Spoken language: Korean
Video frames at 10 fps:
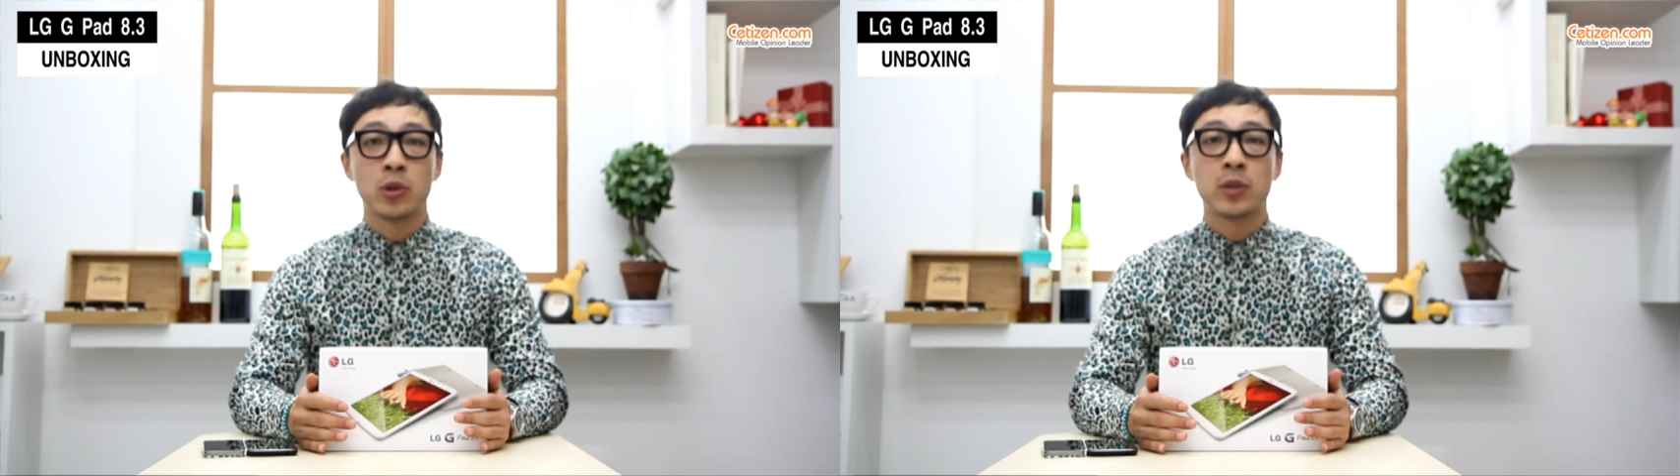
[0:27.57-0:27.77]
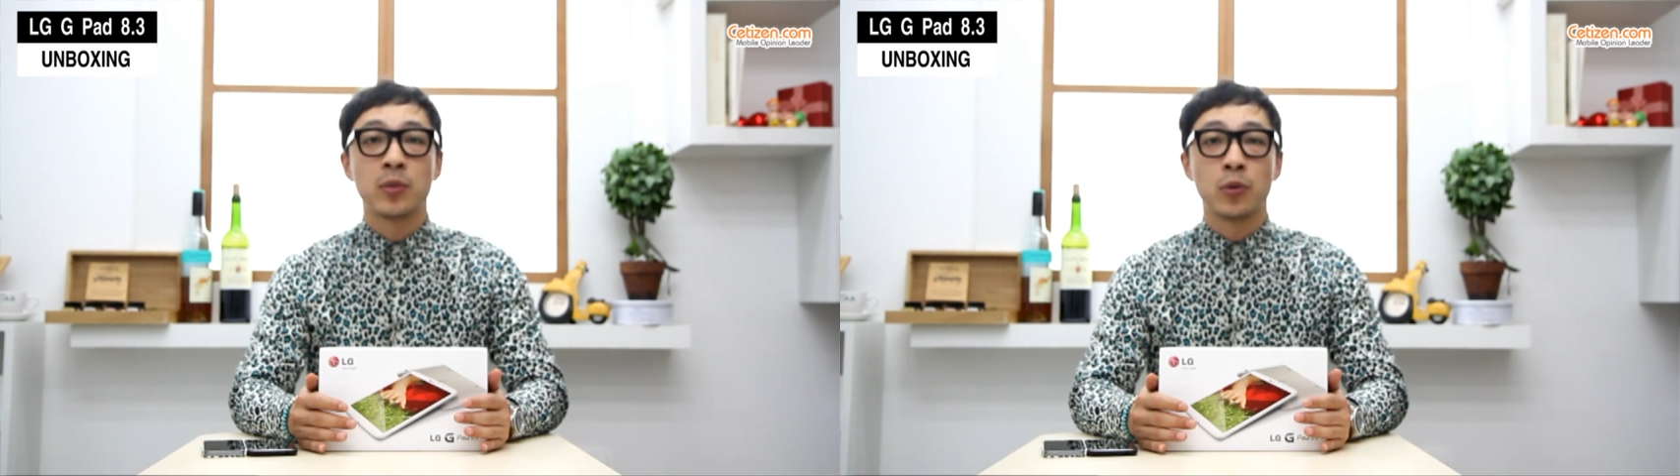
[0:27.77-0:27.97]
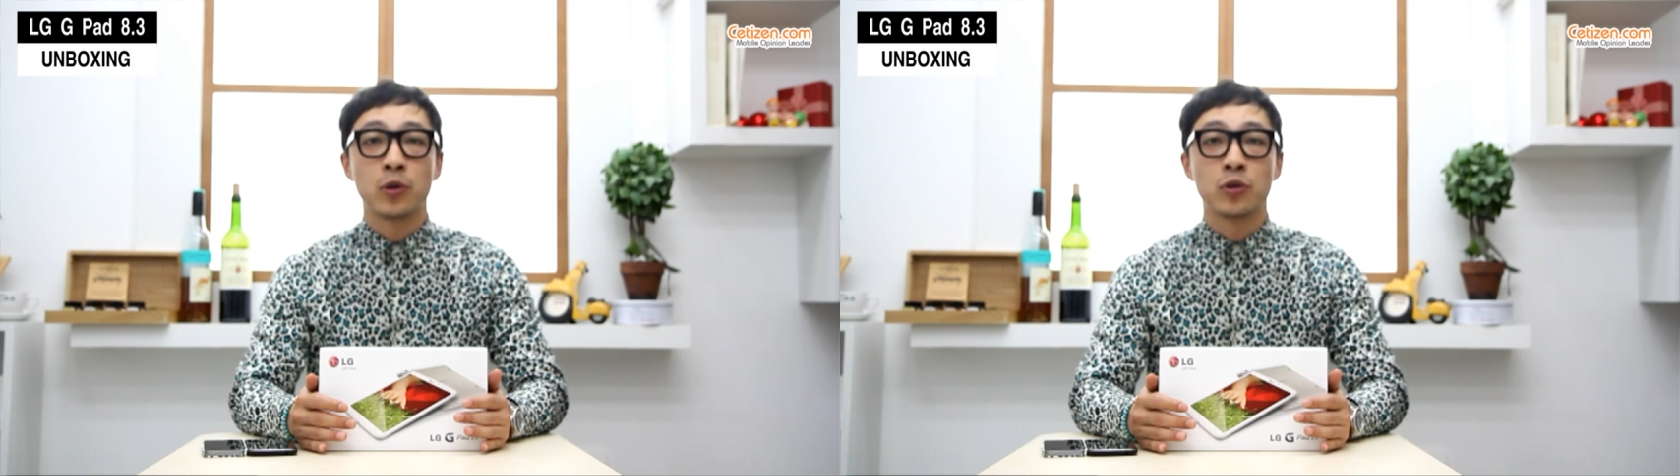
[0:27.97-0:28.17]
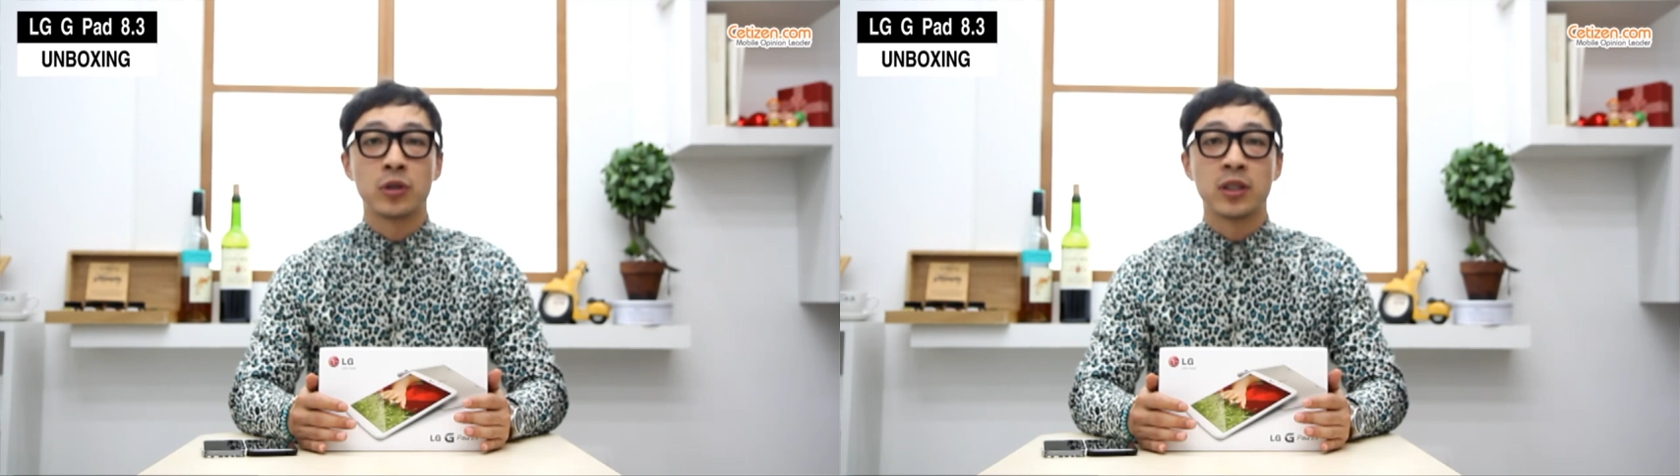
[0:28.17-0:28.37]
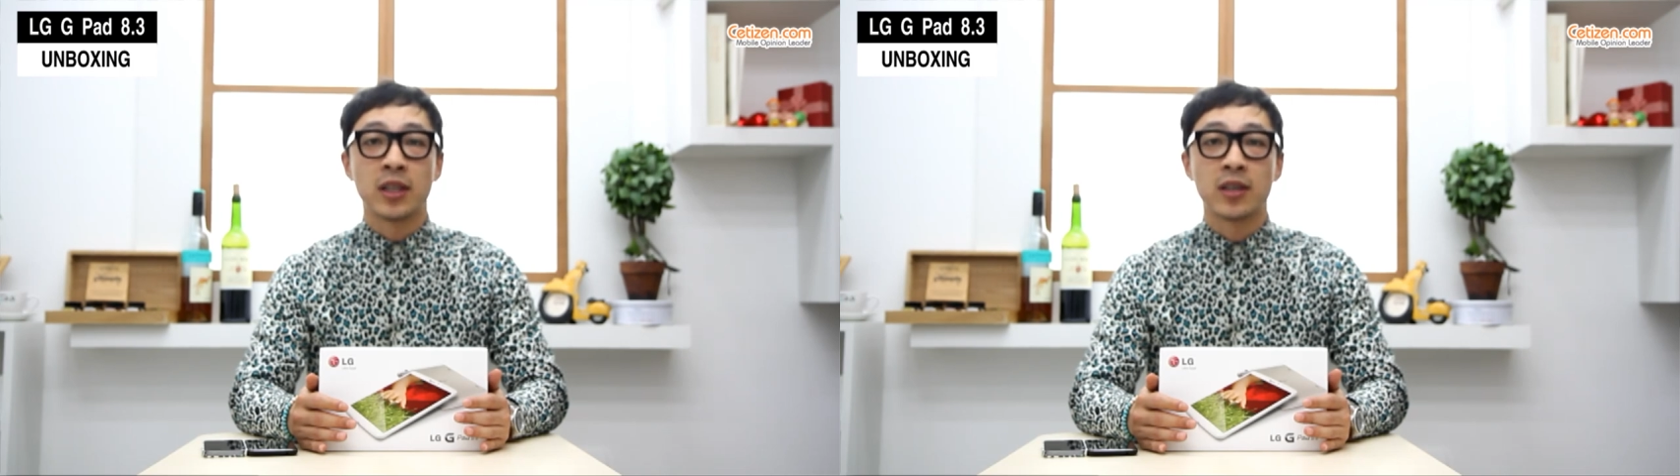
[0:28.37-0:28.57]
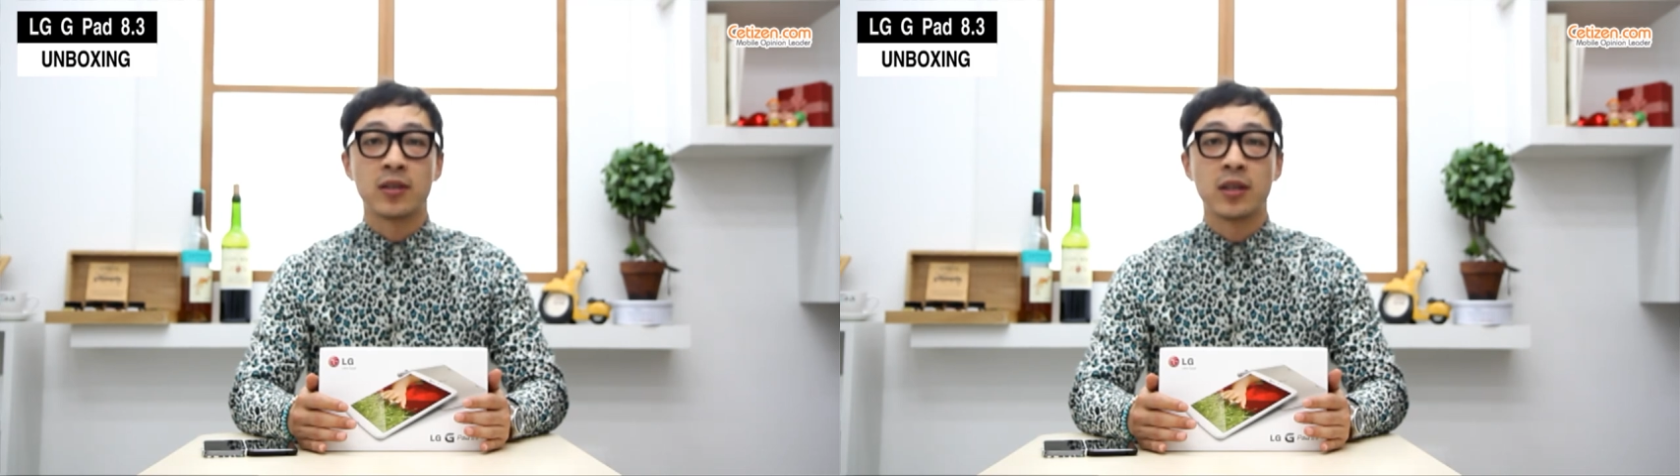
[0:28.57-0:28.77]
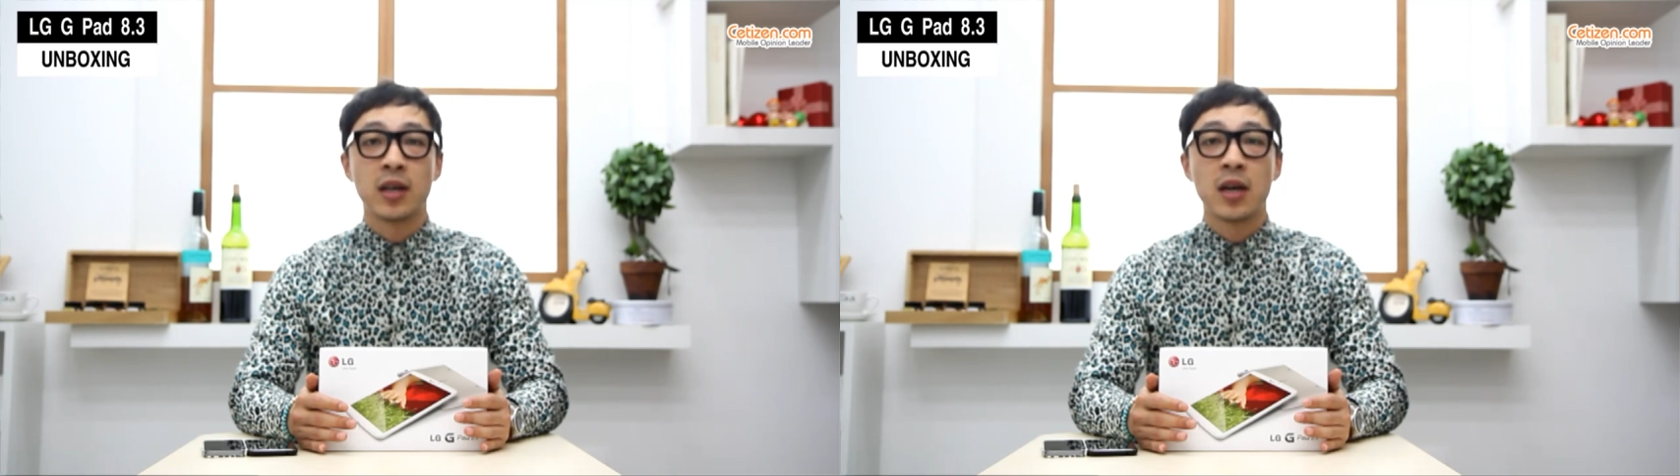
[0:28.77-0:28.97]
모습을 보여주고 있는데요.